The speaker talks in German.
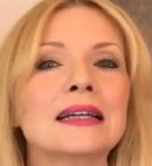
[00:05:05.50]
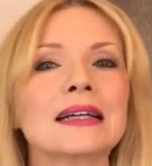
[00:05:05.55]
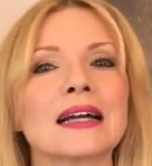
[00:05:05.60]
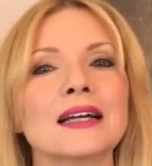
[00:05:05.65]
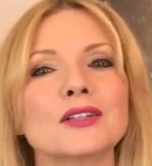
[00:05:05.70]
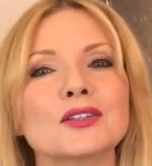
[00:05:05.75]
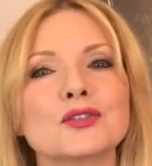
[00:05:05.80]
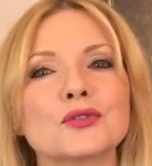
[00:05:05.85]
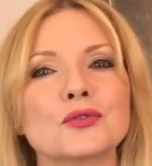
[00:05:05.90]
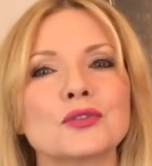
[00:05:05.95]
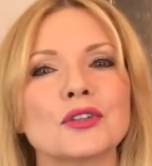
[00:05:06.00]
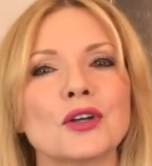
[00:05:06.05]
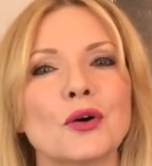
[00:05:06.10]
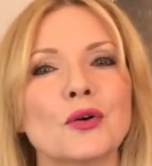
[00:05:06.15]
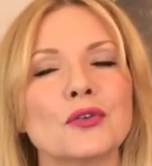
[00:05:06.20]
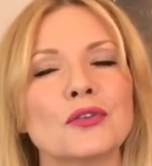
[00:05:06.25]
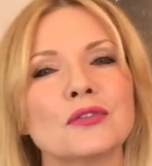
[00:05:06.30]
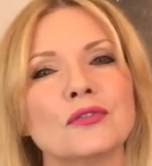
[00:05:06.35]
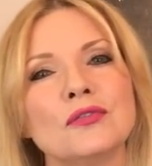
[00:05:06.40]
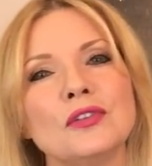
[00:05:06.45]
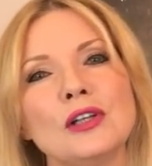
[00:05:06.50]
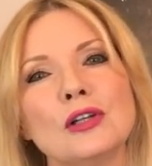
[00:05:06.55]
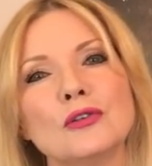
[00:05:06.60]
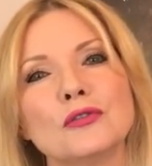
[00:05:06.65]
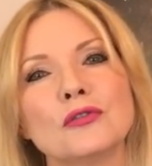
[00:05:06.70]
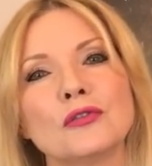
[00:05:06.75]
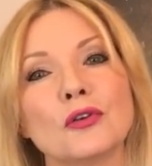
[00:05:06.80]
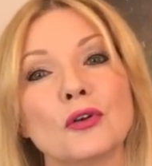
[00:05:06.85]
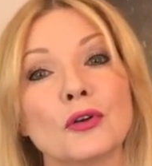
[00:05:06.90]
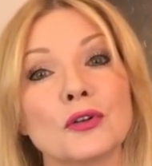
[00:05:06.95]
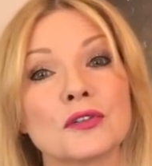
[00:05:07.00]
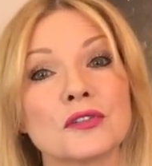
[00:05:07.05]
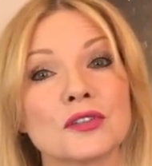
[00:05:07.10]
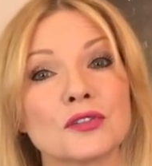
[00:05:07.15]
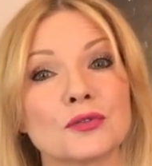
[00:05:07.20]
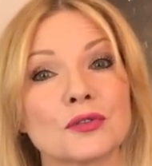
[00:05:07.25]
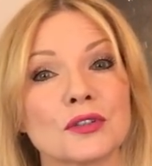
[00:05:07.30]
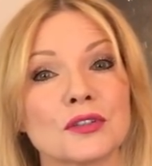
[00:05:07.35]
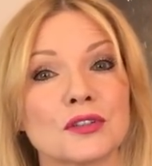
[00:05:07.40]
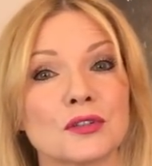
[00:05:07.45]
kann es durchaus viele
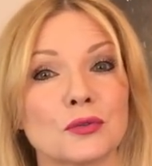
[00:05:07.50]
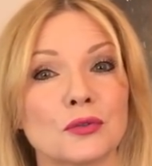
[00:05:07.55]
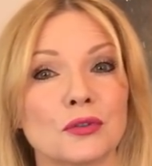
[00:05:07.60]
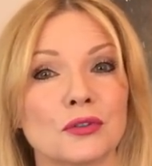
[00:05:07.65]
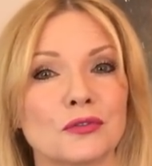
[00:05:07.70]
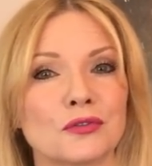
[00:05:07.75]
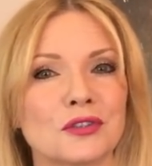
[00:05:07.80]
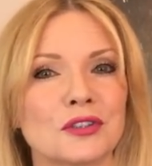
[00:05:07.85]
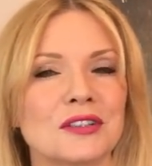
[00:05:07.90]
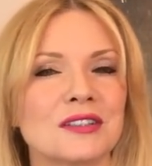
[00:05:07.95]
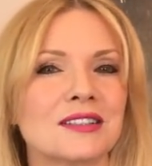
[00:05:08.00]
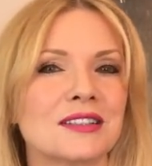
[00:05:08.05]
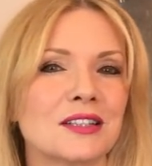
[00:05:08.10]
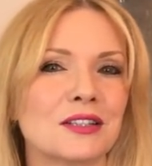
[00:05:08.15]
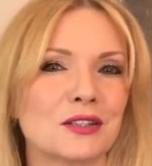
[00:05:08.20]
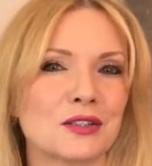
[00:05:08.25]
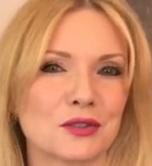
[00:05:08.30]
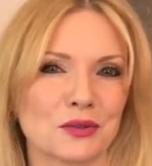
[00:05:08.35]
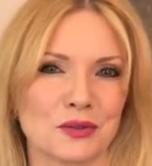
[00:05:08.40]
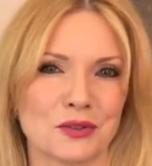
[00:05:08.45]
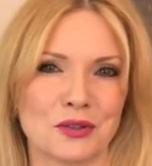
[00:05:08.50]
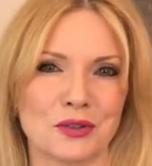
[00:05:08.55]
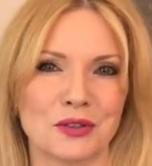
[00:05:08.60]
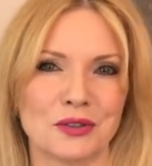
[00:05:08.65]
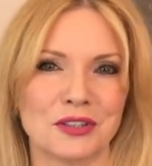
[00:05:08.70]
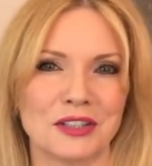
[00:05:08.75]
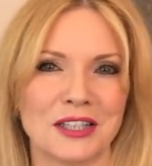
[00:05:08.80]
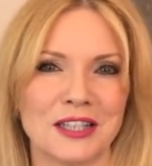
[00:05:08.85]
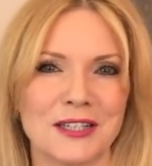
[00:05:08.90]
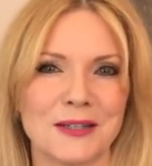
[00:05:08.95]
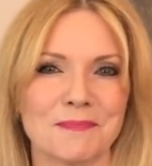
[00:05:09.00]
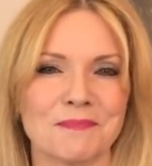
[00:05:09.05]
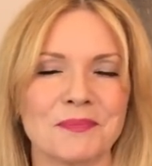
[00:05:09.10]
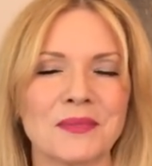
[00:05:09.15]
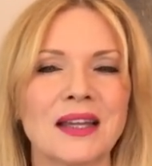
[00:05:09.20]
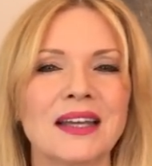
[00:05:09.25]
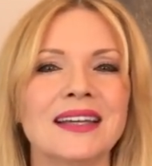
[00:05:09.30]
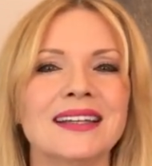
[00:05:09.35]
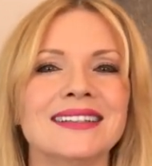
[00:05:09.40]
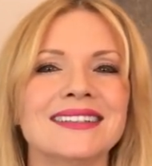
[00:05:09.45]
Flirtsituationen für die Singles unter euch geben,
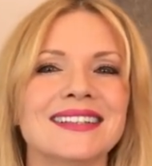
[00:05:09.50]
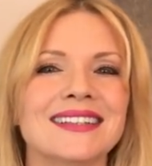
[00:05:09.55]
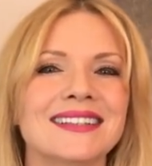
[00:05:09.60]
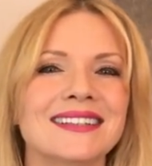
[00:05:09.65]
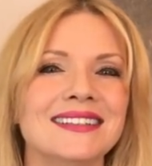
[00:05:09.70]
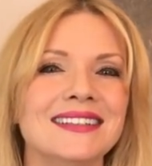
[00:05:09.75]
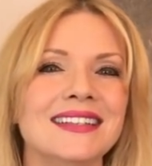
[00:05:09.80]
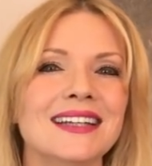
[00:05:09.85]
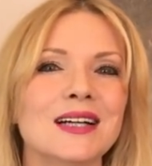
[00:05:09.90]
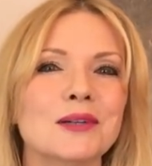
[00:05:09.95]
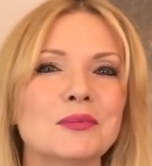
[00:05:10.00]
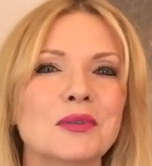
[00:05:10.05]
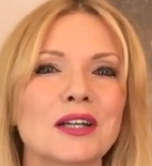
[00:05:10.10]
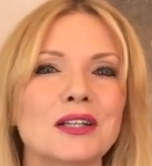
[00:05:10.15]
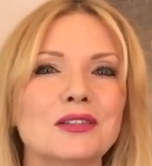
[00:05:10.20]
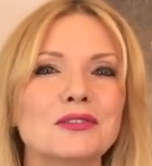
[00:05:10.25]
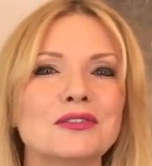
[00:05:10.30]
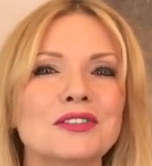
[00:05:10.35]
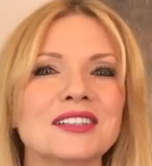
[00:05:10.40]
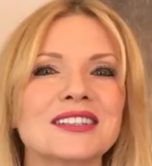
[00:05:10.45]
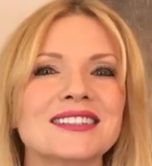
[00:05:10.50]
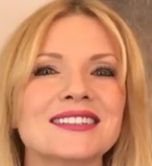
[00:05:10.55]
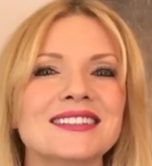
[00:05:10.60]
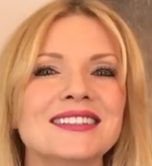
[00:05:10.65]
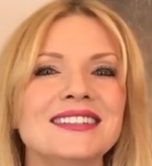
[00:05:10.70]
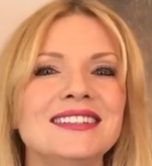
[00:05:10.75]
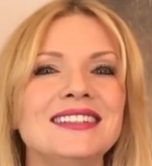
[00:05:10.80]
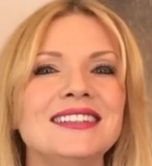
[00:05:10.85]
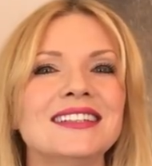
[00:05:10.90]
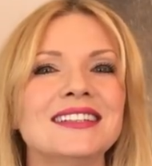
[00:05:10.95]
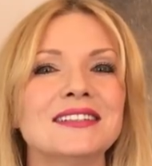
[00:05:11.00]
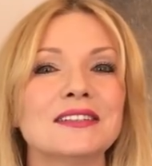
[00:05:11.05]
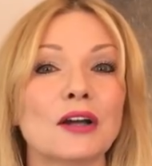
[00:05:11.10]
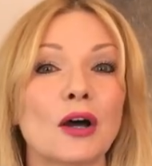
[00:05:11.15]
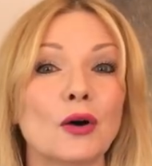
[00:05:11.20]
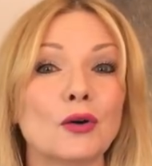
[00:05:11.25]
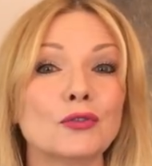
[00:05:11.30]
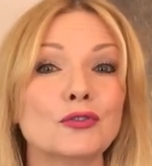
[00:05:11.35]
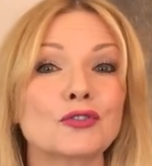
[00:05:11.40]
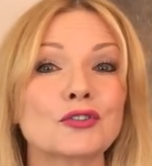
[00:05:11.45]
denn ihr habt eine
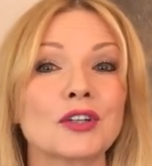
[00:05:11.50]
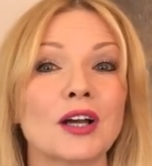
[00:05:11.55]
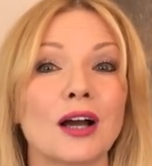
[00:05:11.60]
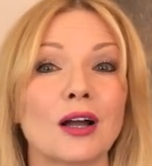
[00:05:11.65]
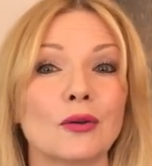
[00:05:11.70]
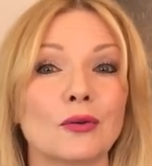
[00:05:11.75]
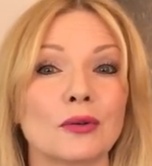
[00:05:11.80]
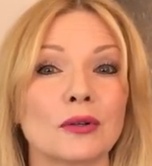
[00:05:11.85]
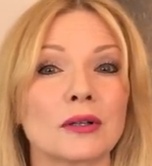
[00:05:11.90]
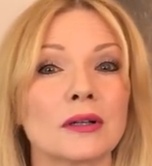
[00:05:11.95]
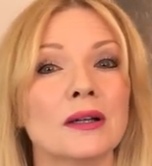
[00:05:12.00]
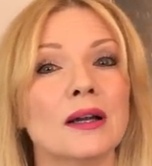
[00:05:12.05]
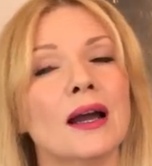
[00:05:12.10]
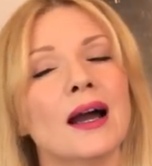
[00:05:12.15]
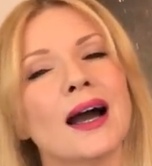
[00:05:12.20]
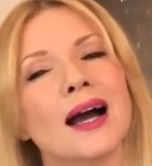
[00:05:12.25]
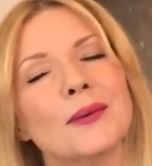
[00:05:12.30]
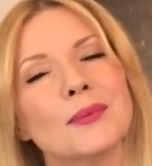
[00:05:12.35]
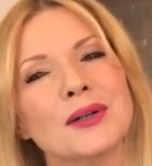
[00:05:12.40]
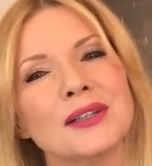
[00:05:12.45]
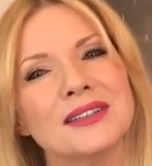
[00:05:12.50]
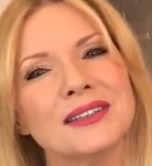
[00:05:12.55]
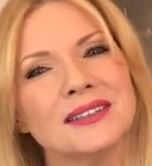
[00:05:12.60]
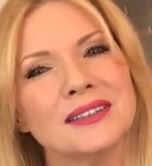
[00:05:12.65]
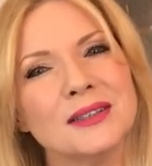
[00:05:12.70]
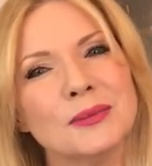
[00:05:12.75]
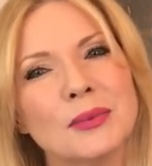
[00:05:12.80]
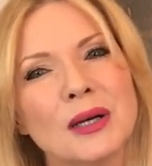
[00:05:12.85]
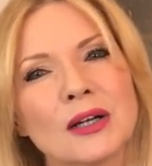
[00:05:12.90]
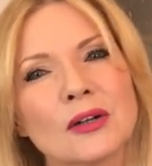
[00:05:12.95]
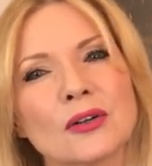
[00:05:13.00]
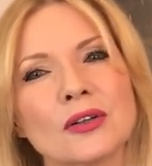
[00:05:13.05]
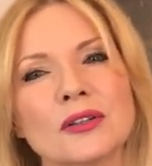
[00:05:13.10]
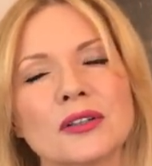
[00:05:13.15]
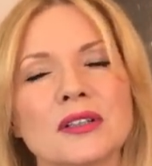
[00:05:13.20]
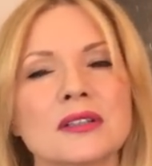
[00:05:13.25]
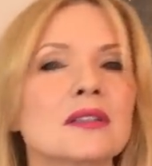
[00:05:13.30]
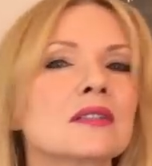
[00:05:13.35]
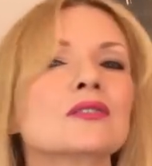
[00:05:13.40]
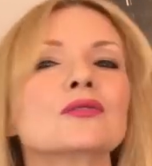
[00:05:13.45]
faszinierende Ausstrahlung. Aber nicht immer
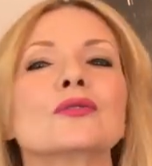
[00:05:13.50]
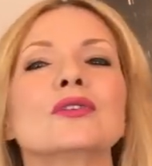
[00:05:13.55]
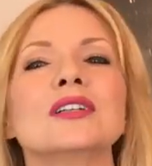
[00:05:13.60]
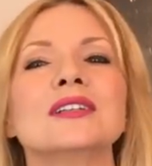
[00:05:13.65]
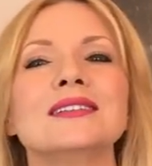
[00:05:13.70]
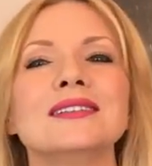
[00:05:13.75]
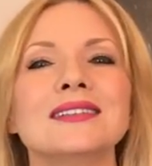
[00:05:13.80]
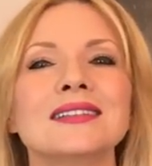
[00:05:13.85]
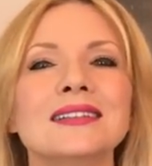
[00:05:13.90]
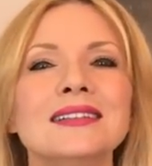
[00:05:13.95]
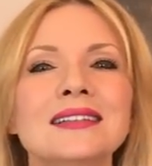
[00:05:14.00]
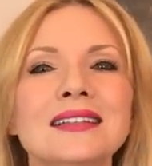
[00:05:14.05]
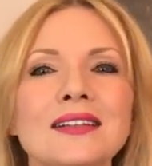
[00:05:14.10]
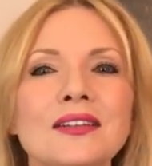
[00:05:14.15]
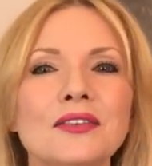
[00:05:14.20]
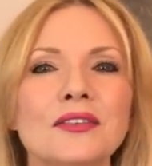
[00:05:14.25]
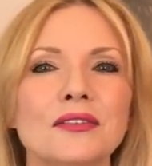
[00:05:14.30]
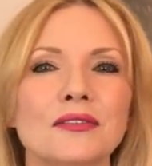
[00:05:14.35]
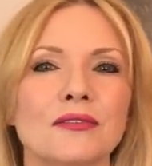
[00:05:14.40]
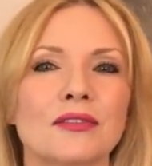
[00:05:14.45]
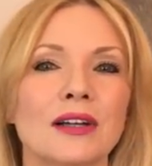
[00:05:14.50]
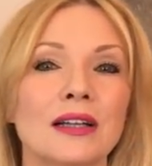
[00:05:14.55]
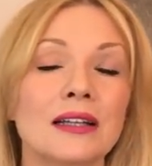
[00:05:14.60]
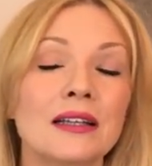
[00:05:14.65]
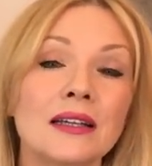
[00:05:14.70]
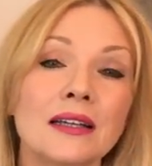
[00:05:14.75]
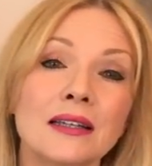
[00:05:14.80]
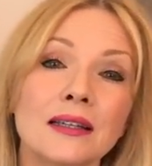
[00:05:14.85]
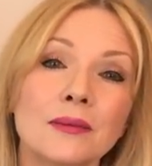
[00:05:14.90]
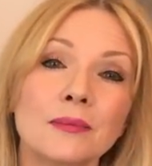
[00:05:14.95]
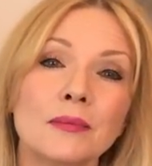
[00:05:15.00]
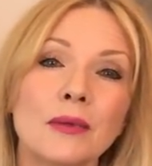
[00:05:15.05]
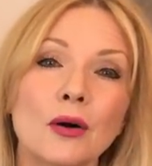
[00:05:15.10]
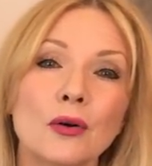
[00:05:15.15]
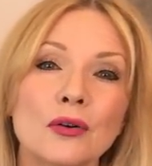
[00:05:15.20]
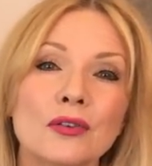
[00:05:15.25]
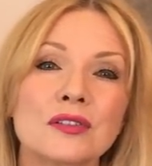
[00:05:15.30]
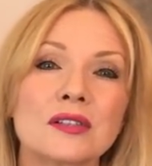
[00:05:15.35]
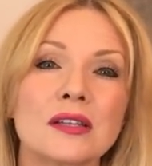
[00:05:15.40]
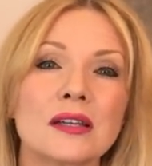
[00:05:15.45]
könnt ihr das so richtig genießen, weil ihr eben
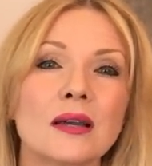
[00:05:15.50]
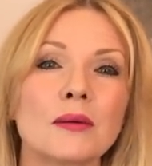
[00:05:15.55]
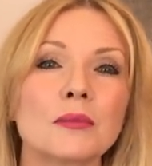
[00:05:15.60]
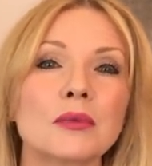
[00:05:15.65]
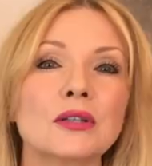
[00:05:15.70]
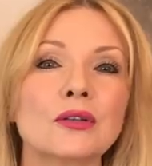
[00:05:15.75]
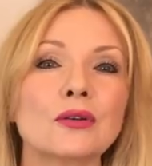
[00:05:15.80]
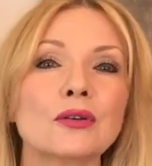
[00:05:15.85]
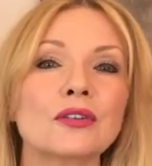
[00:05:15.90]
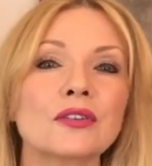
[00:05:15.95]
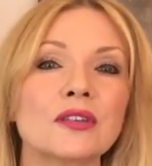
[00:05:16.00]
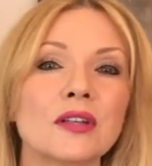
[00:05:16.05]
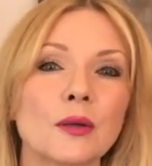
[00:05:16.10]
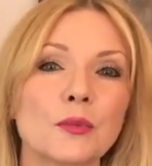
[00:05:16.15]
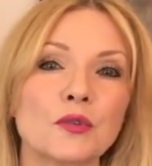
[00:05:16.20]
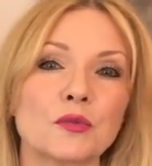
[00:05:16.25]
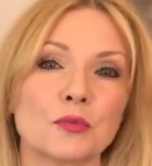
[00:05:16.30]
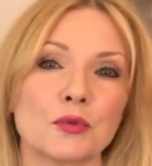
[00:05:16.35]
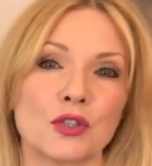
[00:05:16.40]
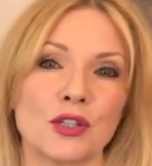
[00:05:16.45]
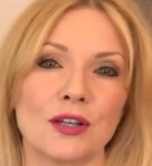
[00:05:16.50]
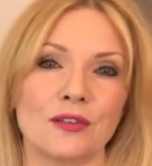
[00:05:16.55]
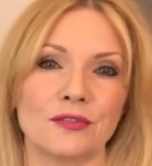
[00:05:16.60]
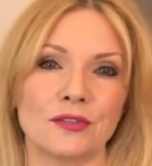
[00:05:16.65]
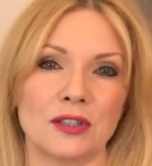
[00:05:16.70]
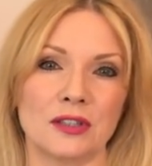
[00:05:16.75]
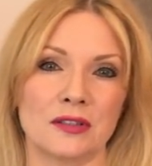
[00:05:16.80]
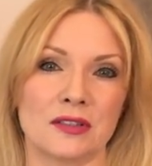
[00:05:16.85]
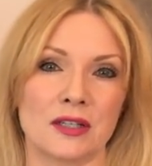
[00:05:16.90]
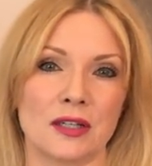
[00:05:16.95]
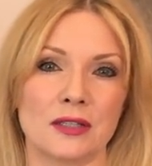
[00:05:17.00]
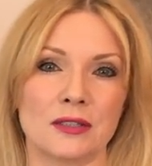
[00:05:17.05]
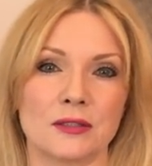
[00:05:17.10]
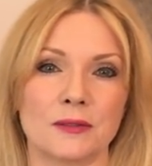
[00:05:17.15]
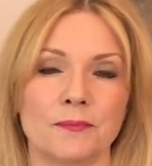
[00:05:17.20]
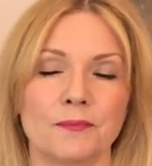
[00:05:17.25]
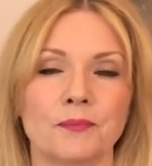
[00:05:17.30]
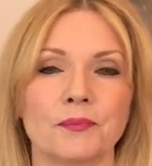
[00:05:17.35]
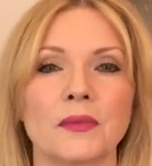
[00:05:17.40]
auch sehr mit euch selbst beschäftigt seid.